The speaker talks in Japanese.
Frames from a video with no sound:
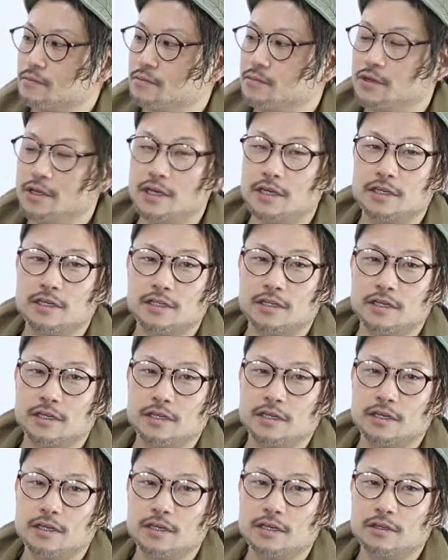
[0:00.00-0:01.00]

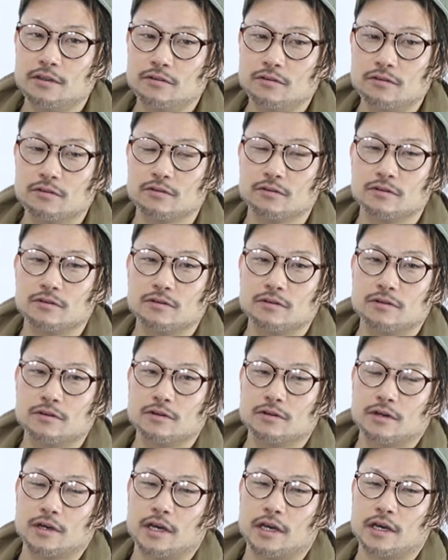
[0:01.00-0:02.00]
ブリーチの、
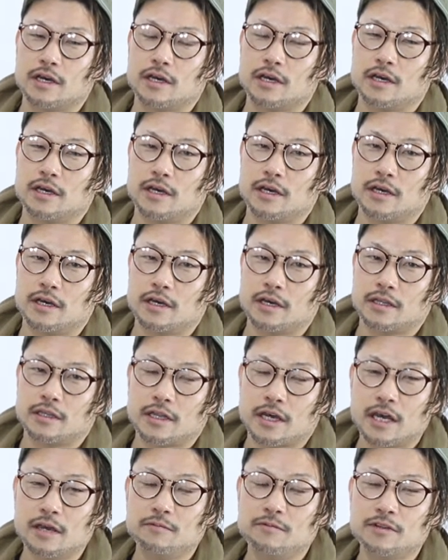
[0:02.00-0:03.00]

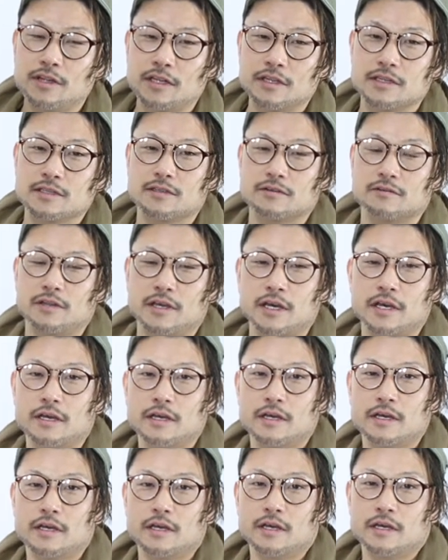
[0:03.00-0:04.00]
えー、タイムなんですよ
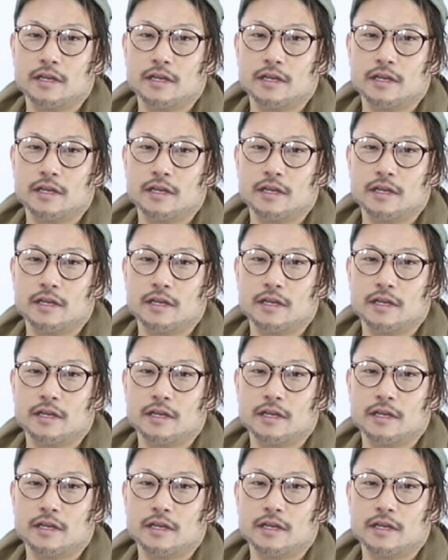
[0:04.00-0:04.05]
ね。